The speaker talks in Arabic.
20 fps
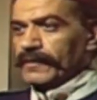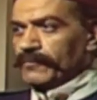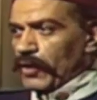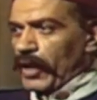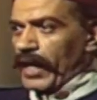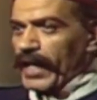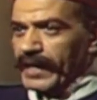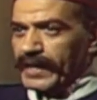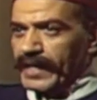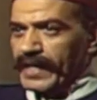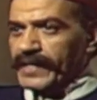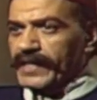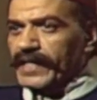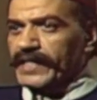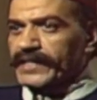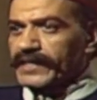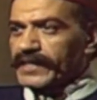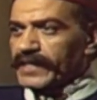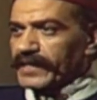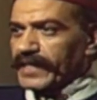وقرر
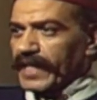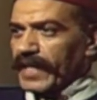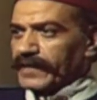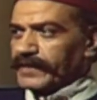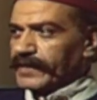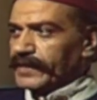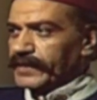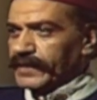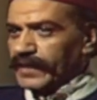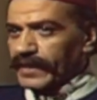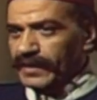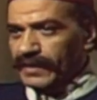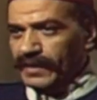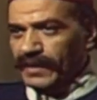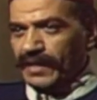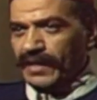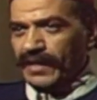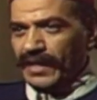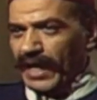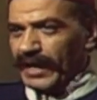الناظر الجهادية
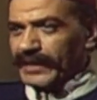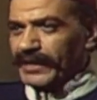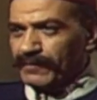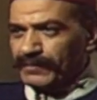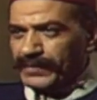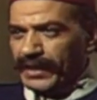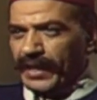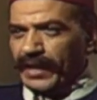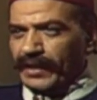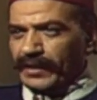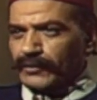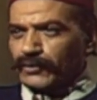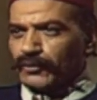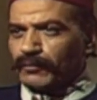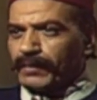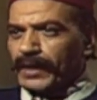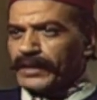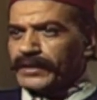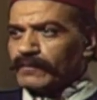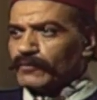عدم ترقي
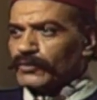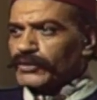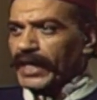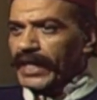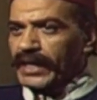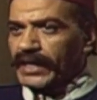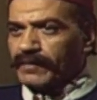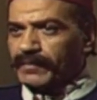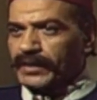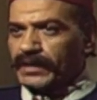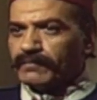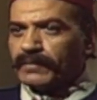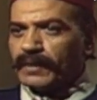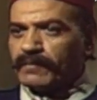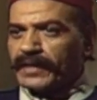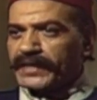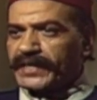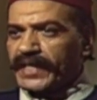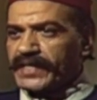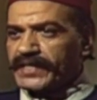الضباط المتعلمين
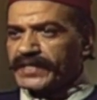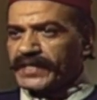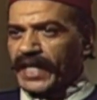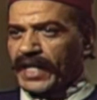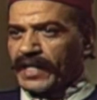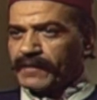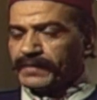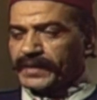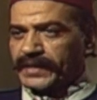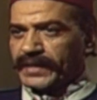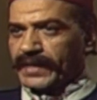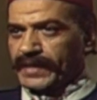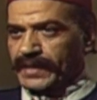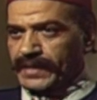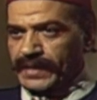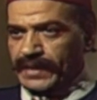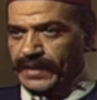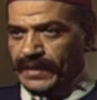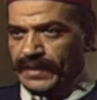بالمدارس الحربية